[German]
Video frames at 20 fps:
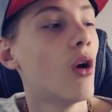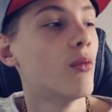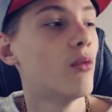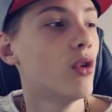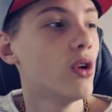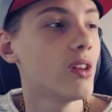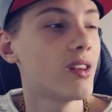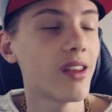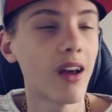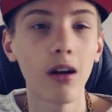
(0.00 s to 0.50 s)

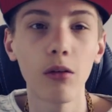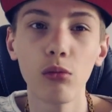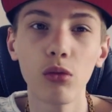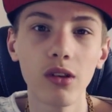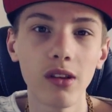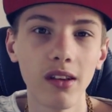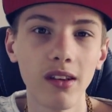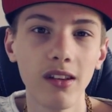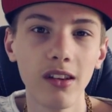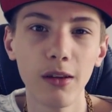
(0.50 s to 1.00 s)
Obwohl ich sagen
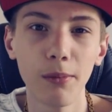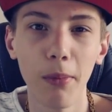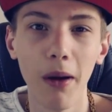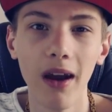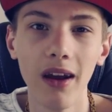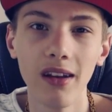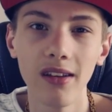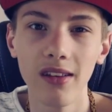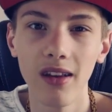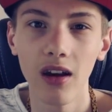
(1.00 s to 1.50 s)
muss, dass ich
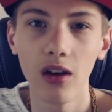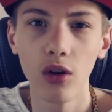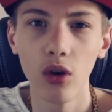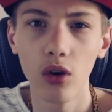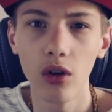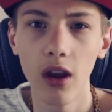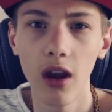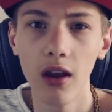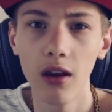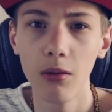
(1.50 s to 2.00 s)
beide Sachen
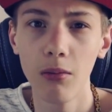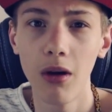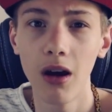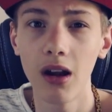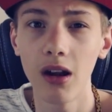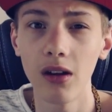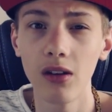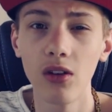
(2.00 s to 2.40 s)
noch gerne mag.